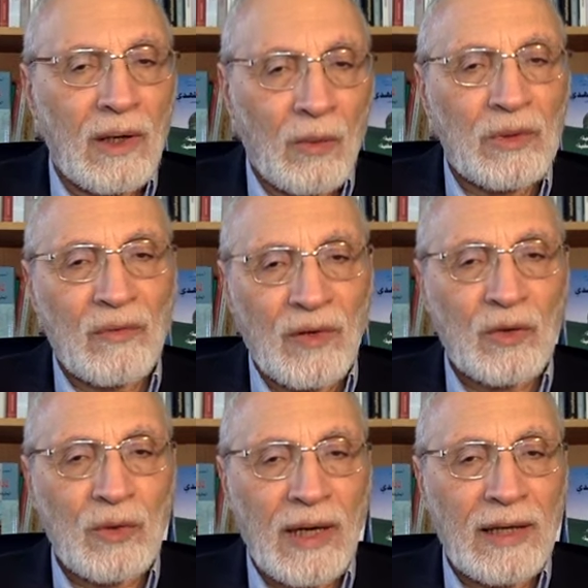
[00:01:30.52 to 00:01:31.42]
أو
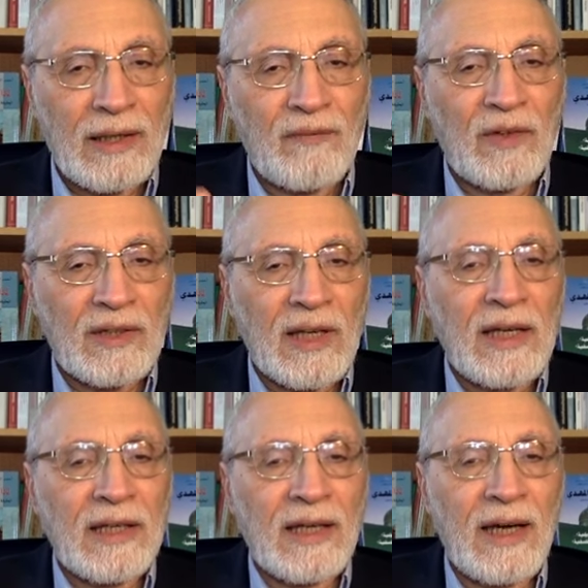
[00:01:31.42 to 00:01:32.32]
اتفقت يعني في
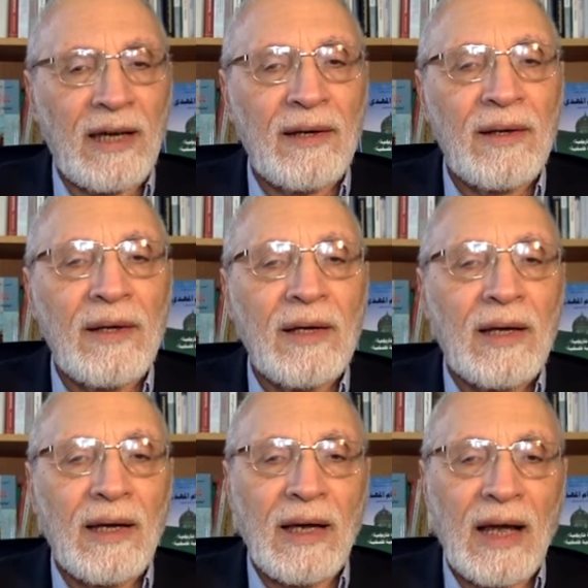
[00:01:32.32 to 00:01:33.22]
طرحك آه،
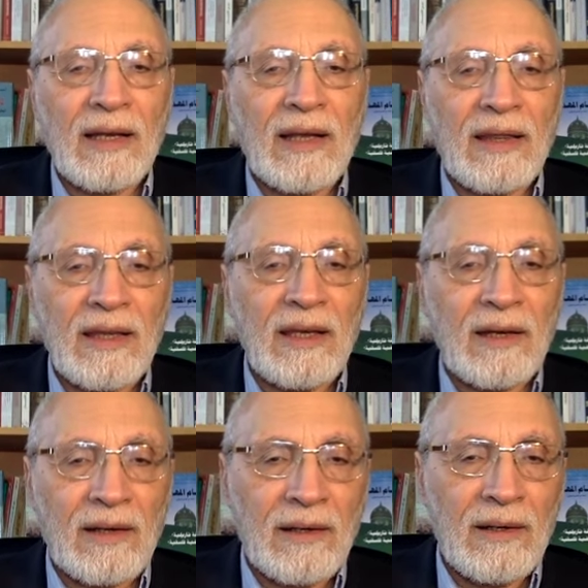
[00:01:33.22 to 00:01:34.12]

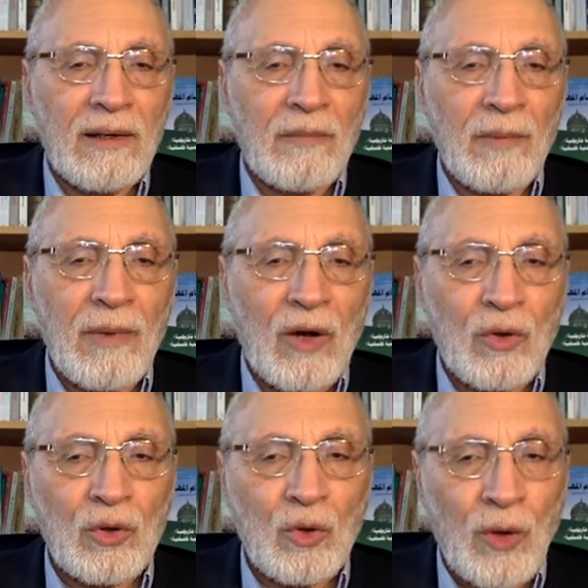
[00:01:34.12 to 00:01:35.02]
الكثير مما
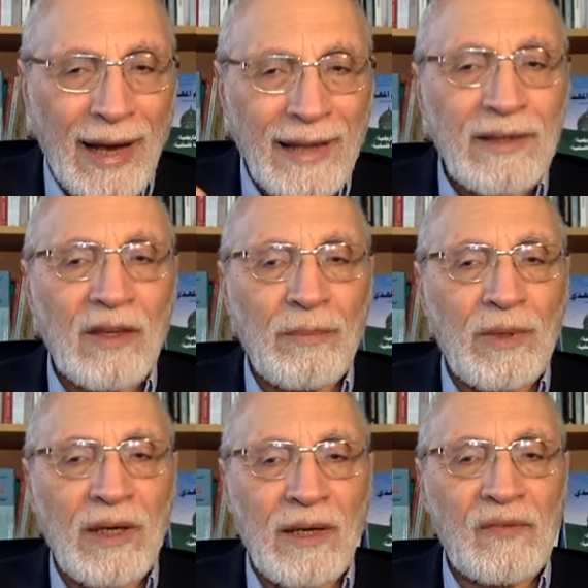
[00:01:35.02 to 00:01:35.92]
كنت أحدث
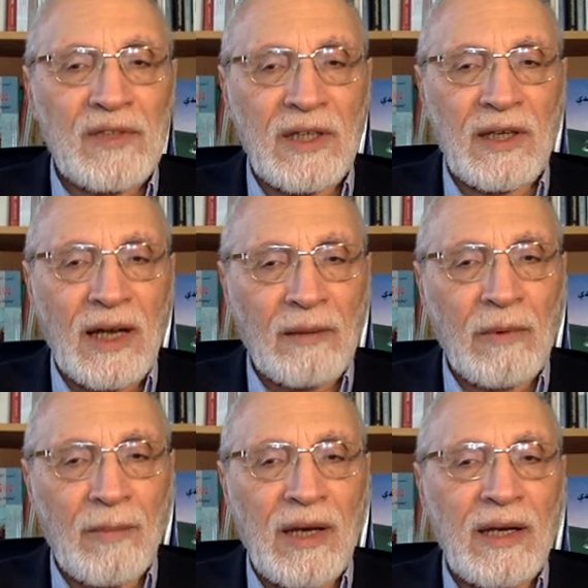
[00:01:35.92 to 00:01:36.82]
به نفسي رغم
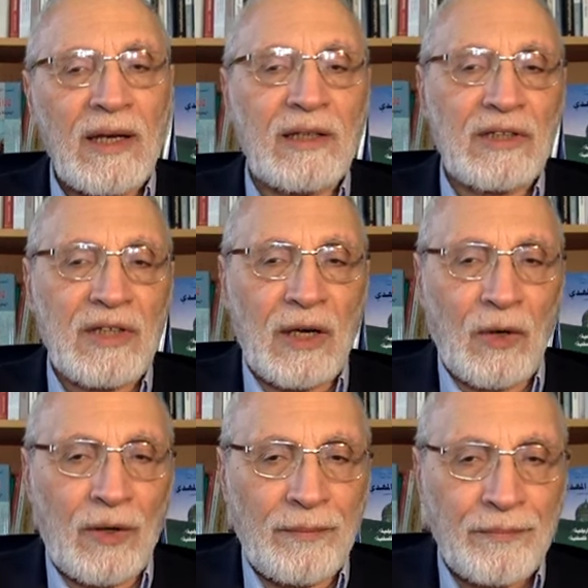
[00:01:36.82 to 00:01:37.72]
ميلي
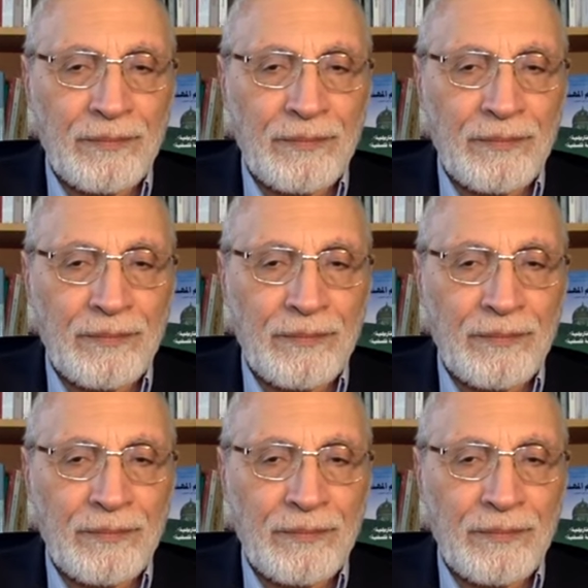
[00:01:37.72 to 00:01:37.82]
للتشيع